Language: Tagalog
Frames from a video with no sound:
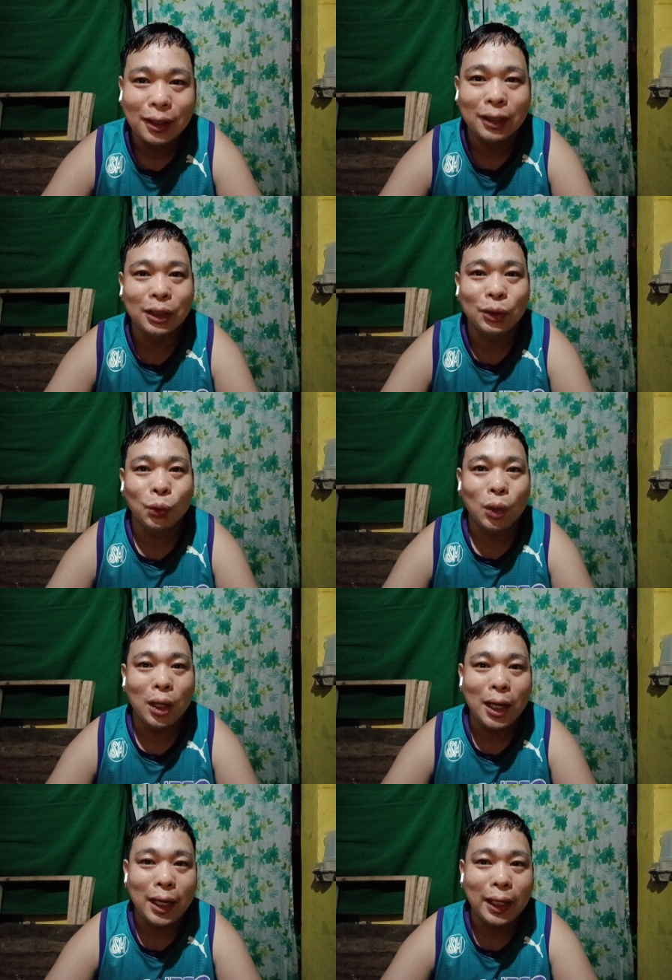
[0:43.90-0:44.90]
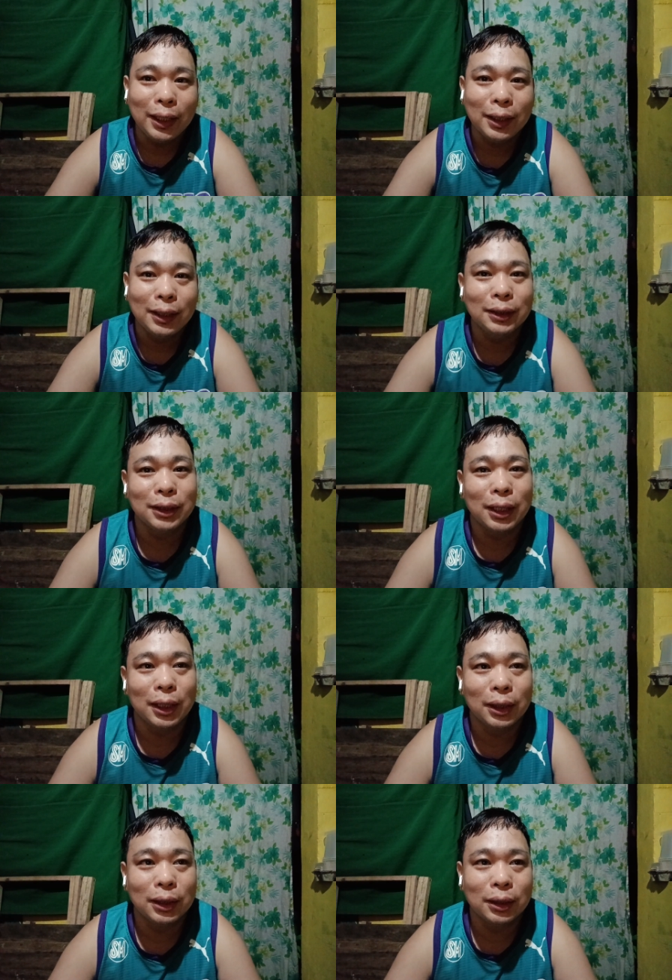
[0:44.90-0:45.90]
At ito ay
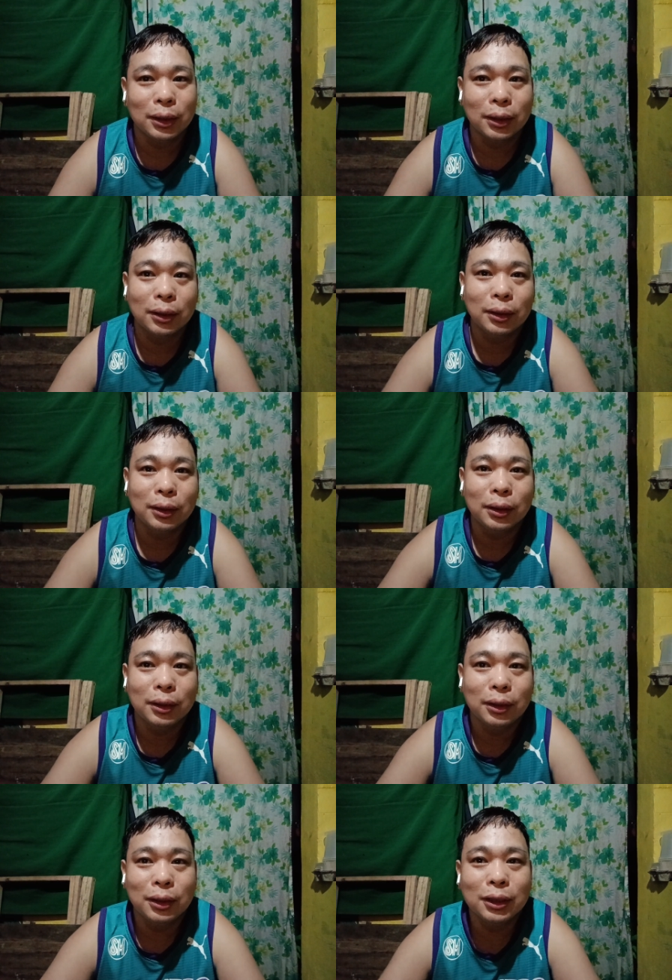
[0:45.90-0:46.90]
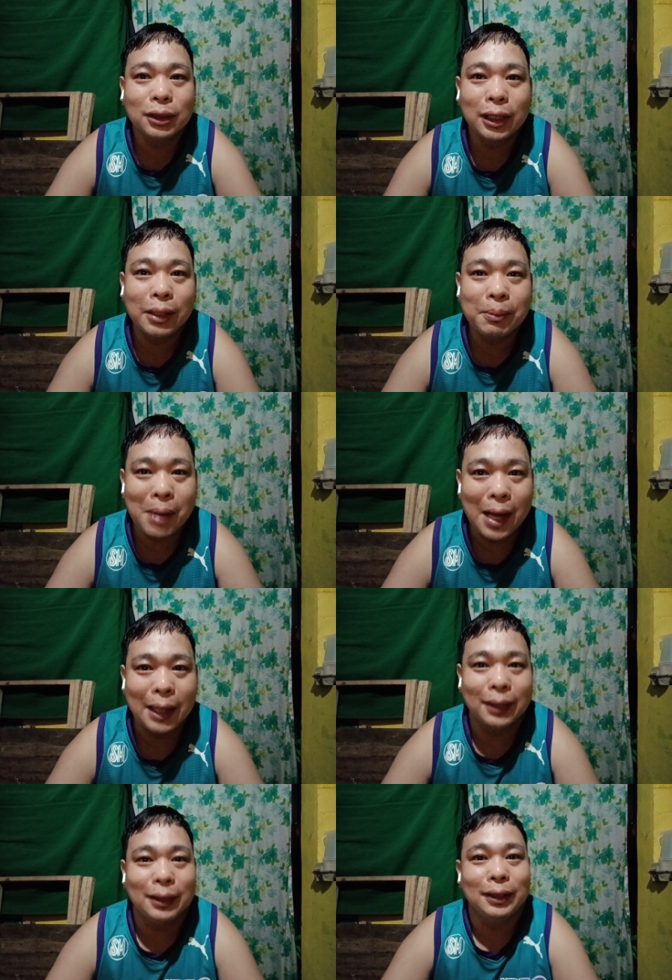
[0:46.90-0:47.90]
isang isling
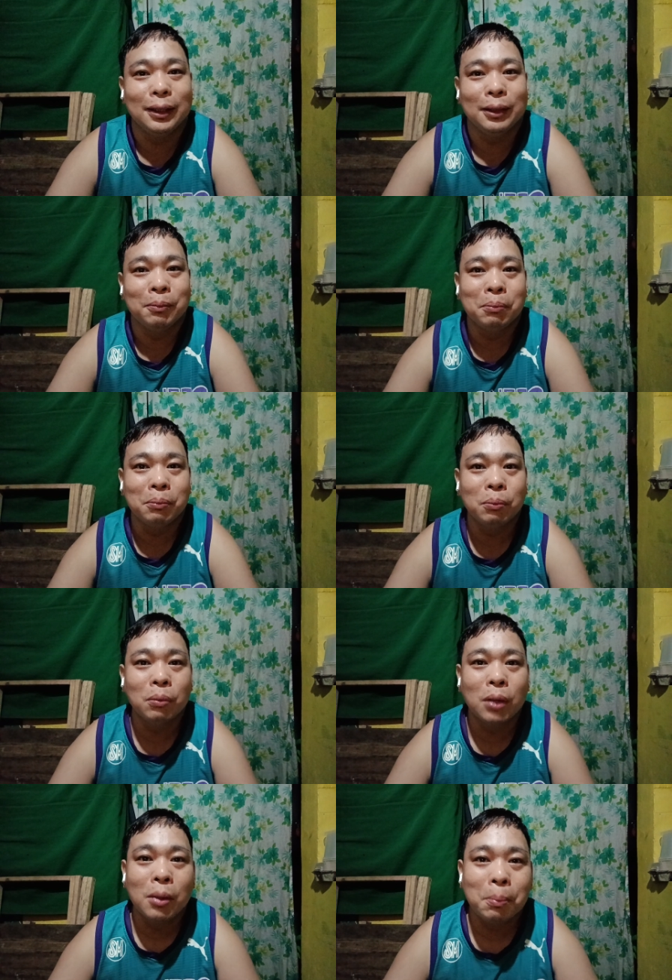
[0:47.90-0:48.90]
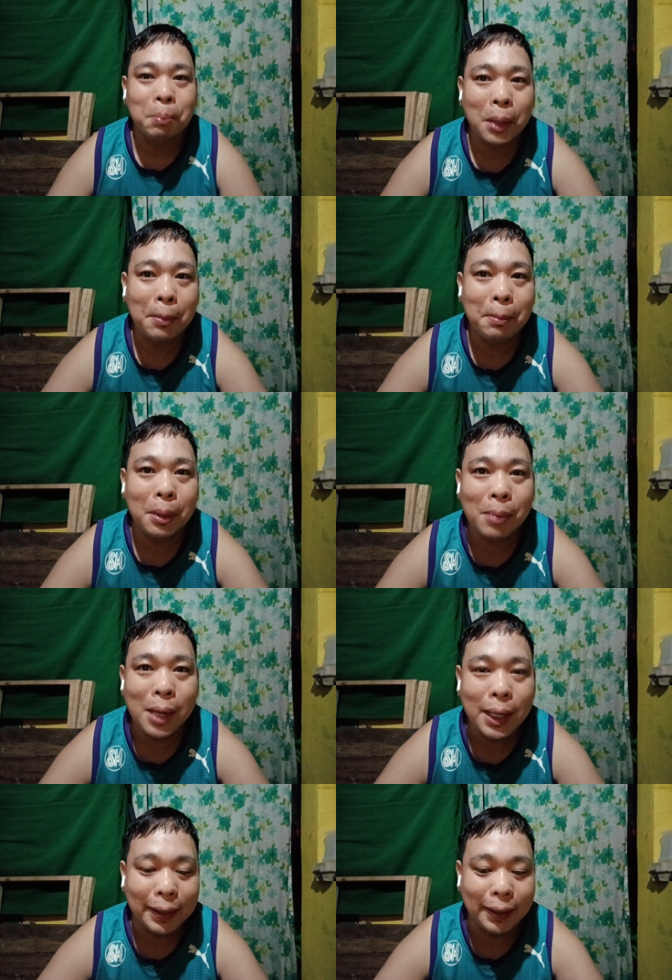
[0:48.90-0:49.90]
bag. Ayan.
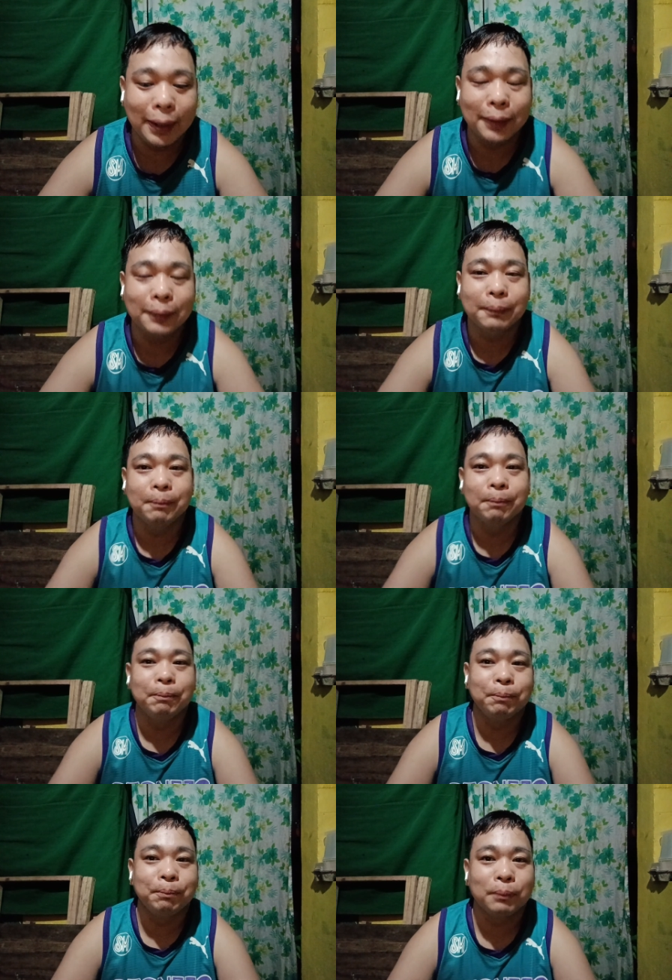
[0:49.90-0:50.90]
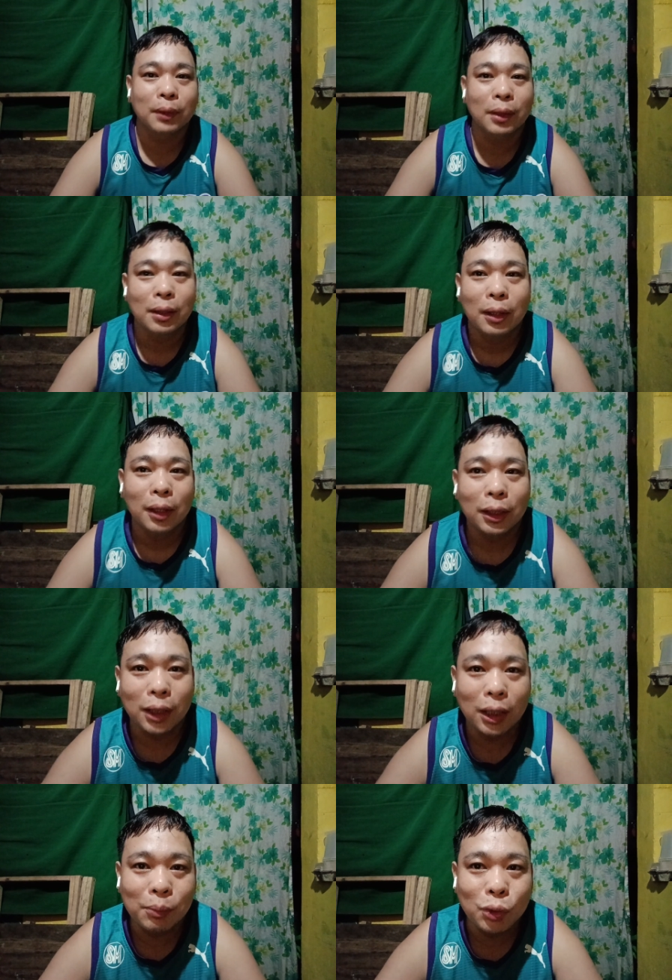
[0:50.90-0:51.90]
Pambabae. At
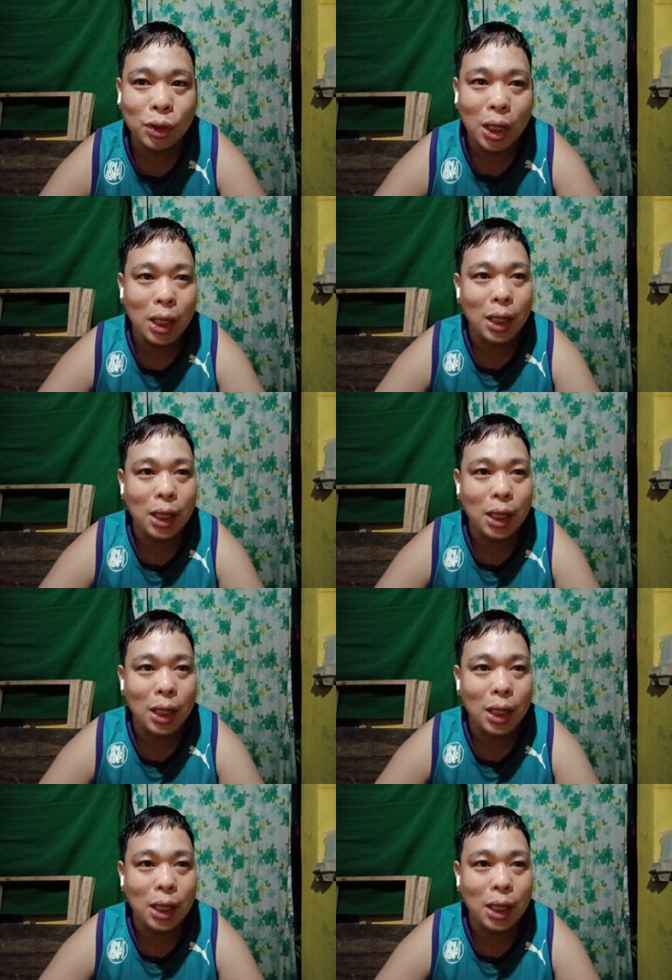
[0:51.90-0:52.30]
alam na